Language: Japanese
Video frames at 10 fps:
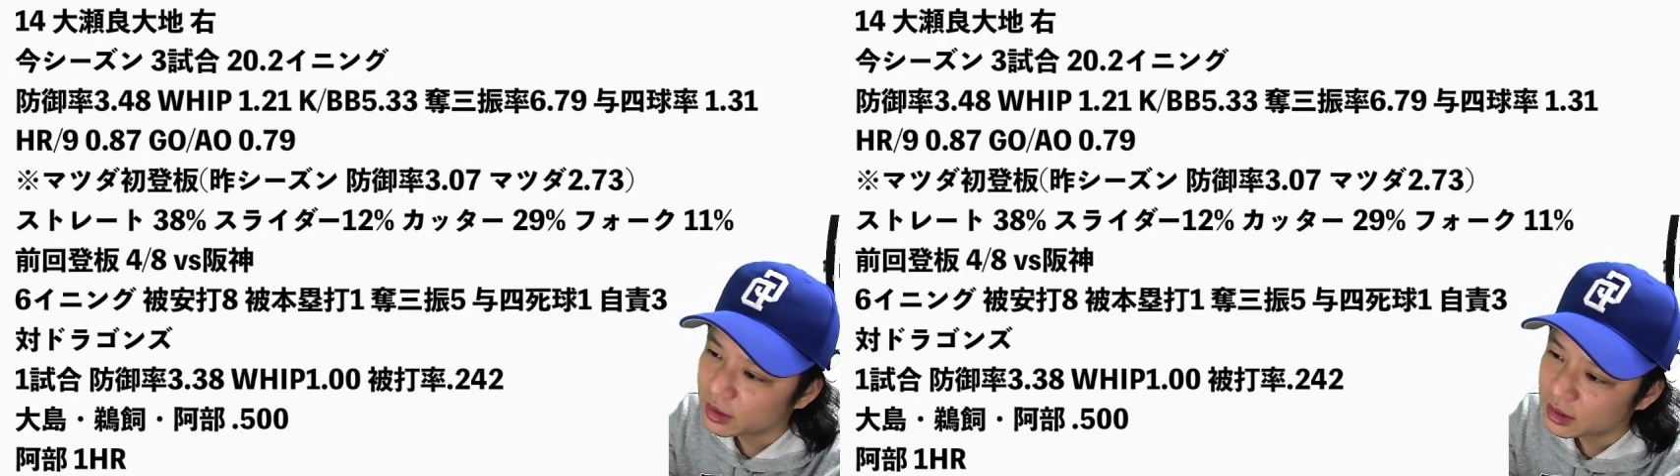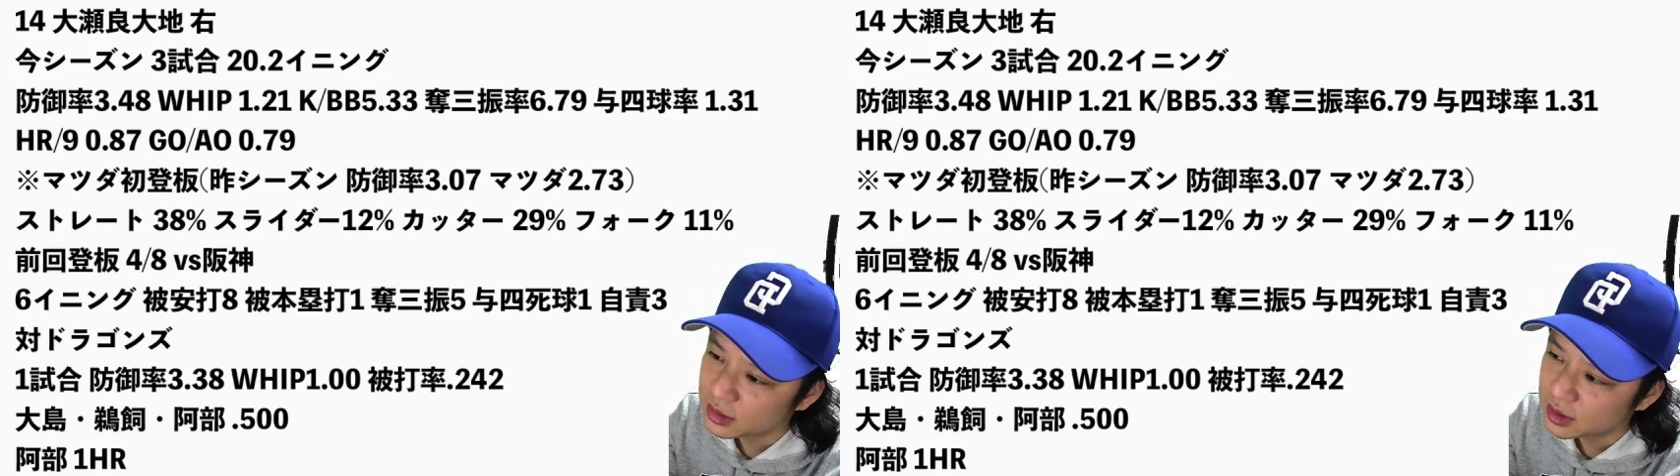
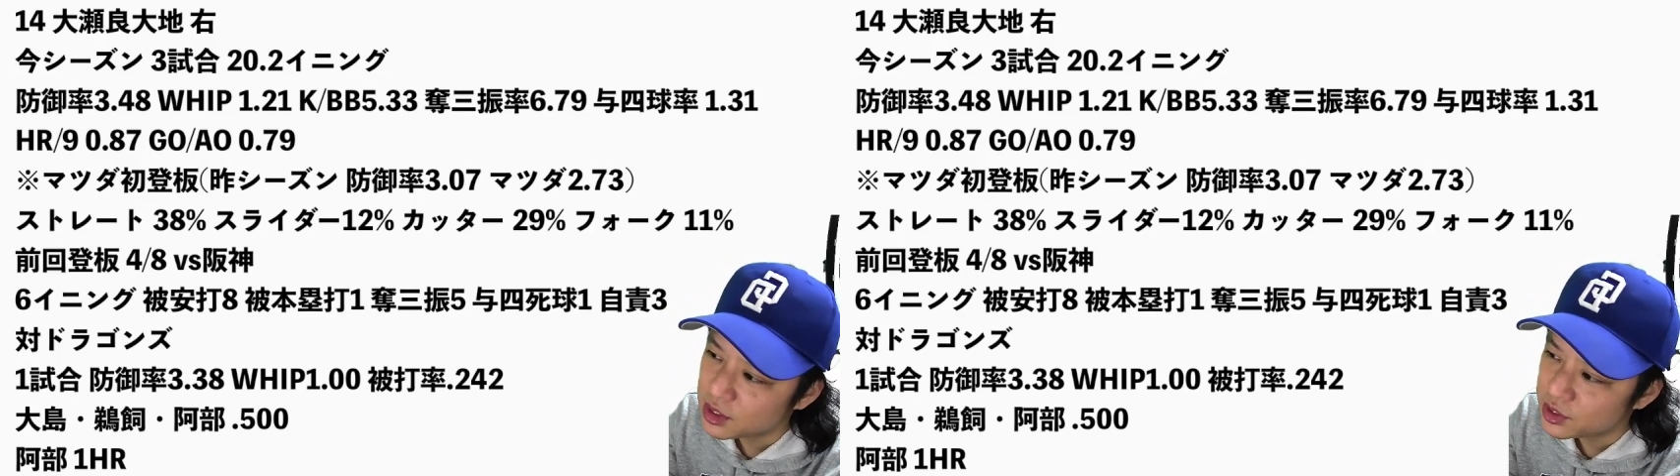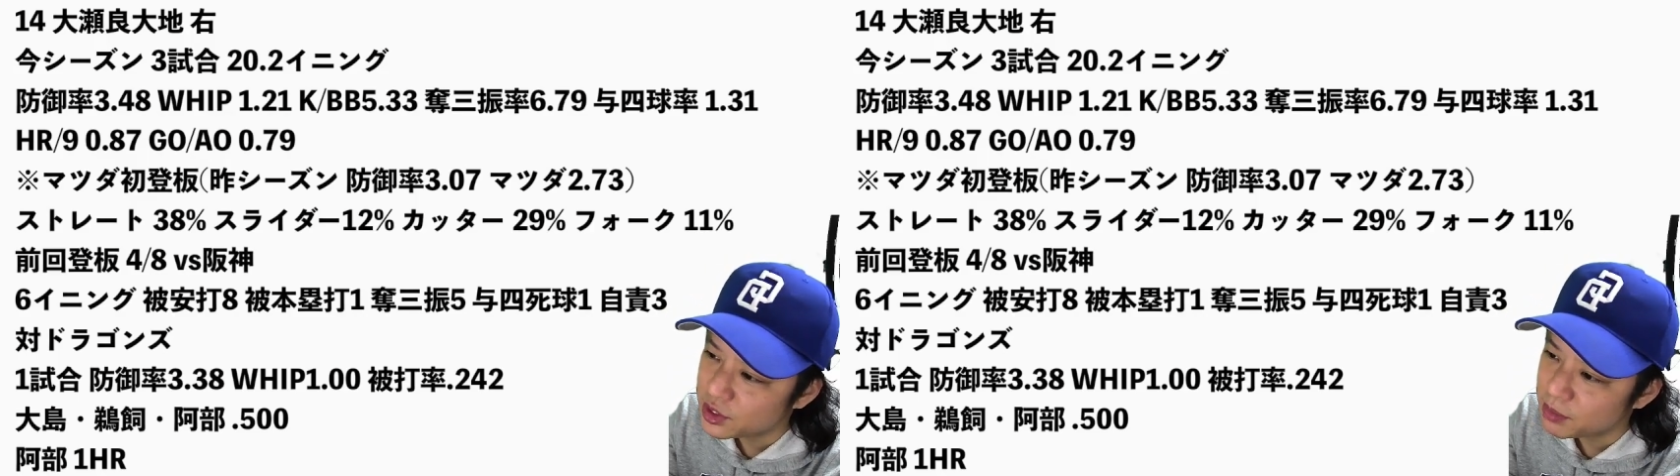奪
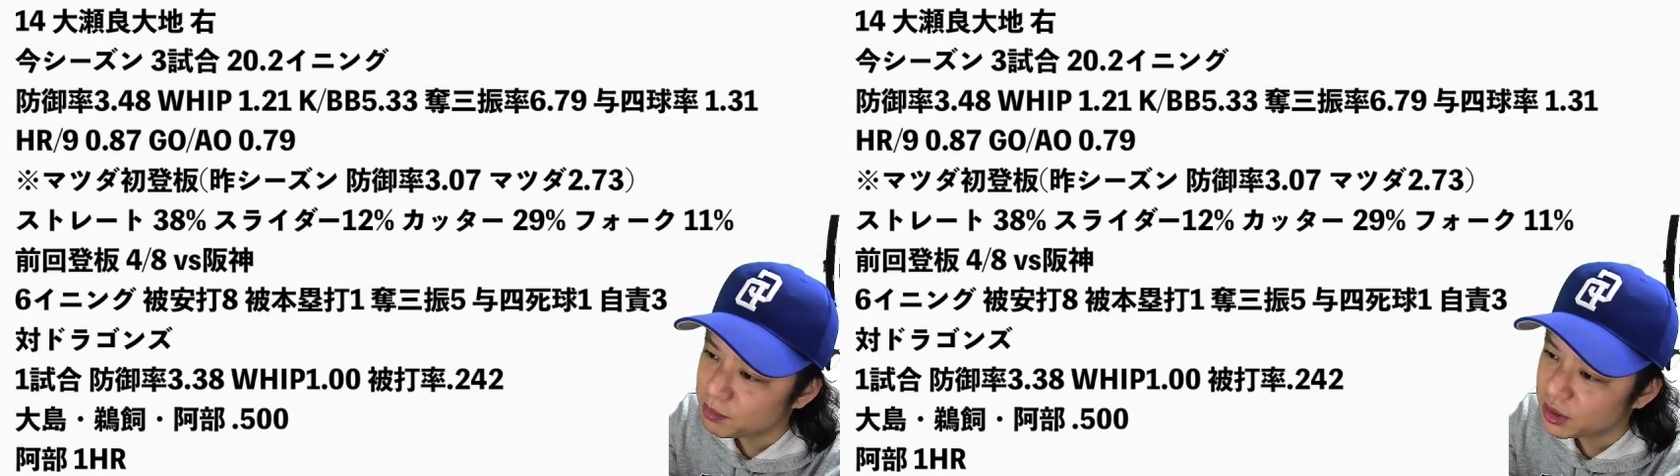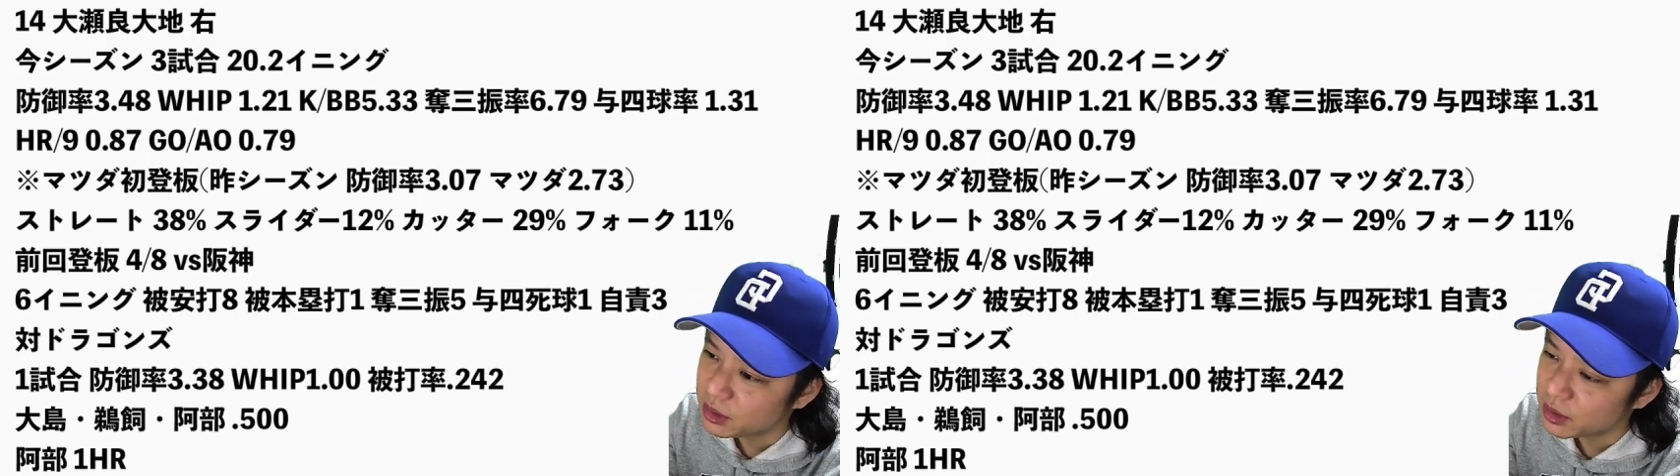三振、